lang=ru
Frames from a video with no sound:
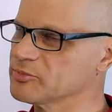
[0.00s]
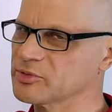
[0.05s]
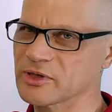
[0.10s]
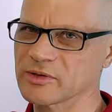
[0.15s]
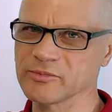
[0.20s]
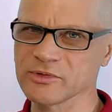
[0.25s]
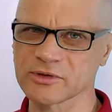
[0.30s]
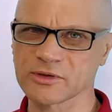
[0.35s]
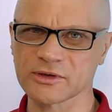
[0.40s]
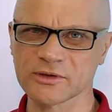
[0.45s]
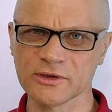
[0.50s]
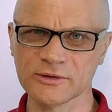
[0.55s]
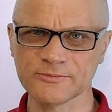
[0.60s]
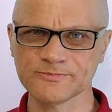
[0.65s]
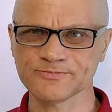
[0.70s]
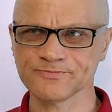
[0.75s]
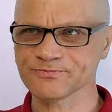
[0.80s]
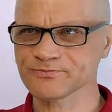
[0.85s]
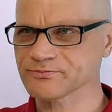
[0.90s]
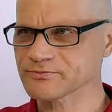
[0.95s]
пирамидка, да,
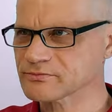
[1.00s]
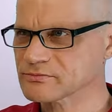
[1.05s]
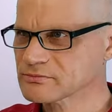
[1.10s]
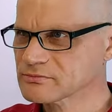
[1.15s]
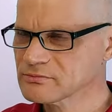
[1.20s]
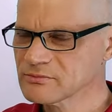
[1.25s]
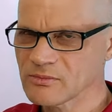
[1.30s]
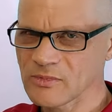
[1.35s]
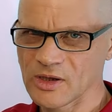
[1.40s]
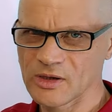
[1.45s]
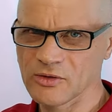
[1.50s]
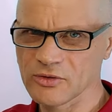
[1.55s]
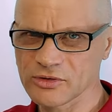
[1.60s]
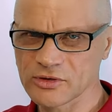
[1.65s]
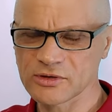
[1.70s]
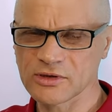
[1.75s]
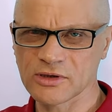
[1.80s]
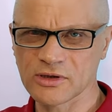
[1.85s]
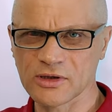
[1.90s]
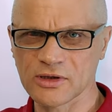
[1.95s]
вот
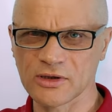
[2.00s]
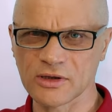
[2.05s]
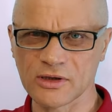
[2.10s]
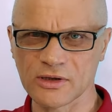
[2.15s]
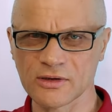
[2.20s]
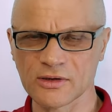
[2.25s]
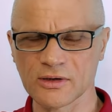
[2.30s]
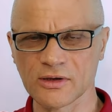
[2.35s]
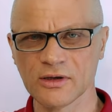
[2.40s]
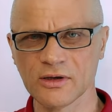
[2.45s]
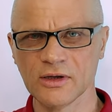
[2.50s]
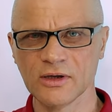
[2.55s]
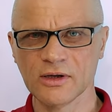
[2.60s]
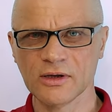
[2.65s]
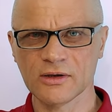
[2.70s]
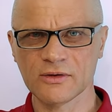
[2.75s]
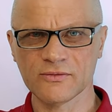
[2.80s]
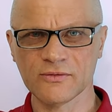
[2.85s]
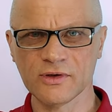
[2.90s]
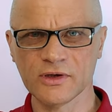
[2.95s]
это
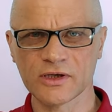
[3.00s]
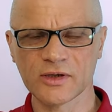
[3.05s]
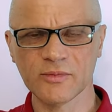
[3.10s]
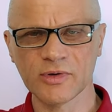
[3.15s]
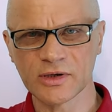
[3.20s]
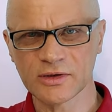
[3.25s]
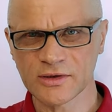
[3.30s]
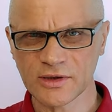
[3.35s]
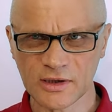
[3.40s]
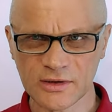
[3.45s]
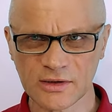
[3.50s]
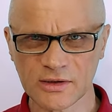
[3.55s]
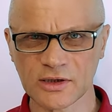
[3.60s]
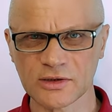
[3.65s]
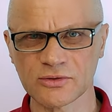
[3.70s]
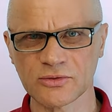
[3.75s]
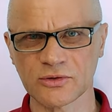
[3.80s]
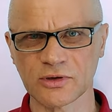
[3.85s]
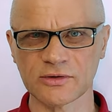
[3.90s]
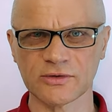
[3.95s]
Великобритания,
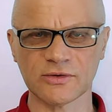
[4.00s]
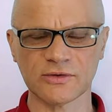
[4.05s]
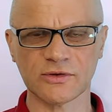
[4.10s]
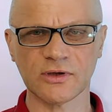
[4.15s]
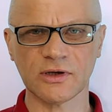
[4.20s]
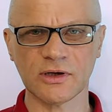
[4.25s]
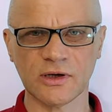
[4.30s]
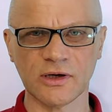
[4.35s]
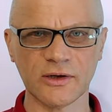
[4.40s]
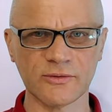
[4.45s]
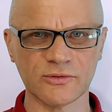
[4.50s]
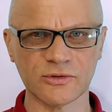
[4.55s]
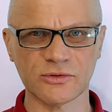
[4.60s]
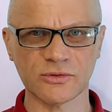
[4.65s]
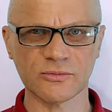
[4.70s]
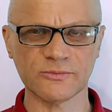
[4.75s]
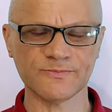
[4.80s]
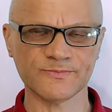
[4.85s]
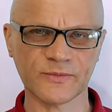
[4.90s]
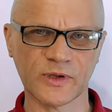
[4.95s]
которая создала
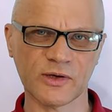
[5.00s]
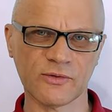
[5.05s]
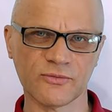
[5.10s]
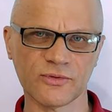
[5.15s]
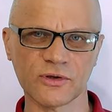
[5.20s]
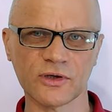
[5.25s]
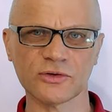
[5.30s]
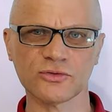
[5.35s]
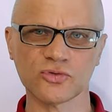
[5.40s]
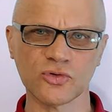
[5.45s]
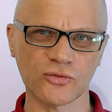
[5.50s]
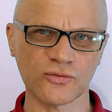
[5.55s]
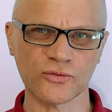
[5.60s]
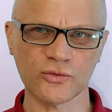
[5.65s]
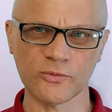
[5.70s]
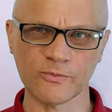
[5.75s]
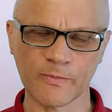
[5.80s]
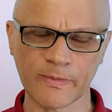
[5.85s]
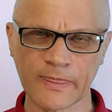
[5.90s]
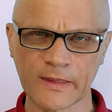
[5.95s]
эту да,
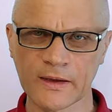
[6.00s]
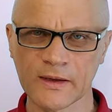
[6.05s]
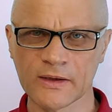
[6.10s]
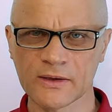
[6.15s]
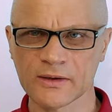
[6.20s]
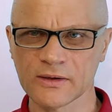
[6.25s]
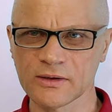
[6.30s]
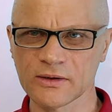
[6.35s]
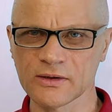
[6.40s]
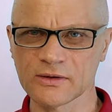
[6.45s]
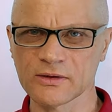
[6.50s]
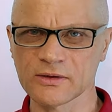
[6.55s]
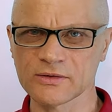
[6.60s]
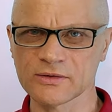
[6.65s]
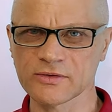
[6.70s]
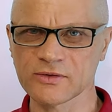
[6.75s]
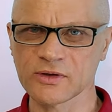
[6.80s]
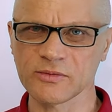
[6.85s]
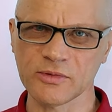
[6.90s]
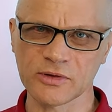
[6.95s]
философию э,
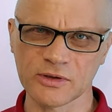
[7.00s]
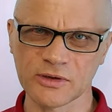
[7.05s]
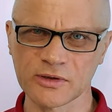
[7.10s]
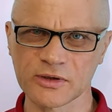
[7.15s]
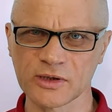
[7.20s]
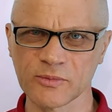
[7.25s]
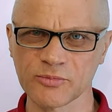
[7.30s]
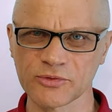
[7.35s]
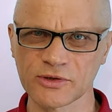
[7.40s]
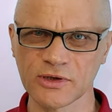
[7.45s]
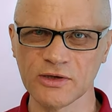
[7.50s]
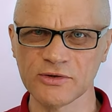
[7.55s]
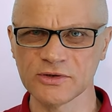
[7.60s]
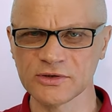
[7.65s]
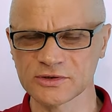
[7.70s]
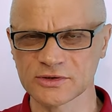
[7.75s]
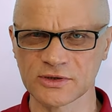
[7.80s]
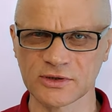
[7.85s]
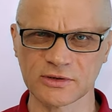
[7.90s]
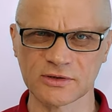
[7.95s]
современных
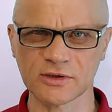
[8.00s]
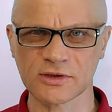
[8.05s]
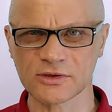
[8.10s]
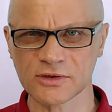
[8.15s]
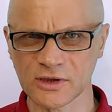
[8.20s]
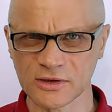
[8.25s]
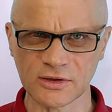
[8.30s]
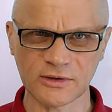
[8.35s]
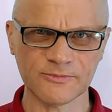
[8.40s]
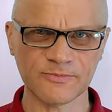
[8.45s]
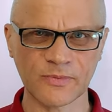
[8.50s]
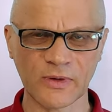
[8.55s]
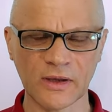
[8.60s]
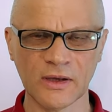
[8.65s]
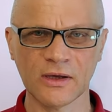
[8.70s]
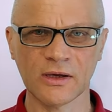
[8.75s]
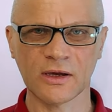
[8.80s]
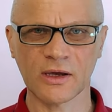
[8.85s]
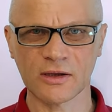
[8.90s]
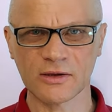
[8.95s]
капиталистических отношений,
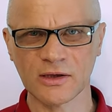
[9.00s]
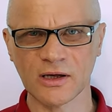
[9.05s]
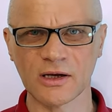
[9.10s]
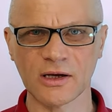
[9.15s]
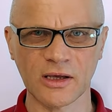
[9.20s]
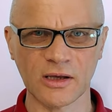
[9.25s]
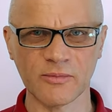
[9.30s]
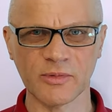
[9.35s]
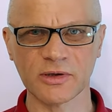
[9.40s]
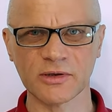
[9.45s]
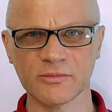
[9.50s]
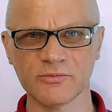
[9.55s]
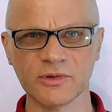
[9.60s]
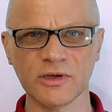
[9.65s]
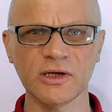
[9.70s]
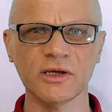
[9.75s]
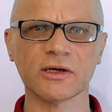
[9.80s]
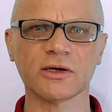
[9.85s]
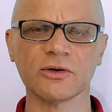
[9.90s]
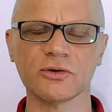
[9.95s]
и далее
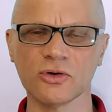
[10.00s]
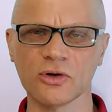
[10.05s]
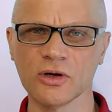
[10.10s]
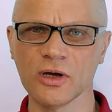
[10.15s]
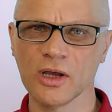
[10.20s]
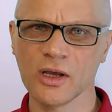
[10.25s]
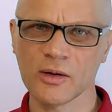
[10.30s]
маленько ее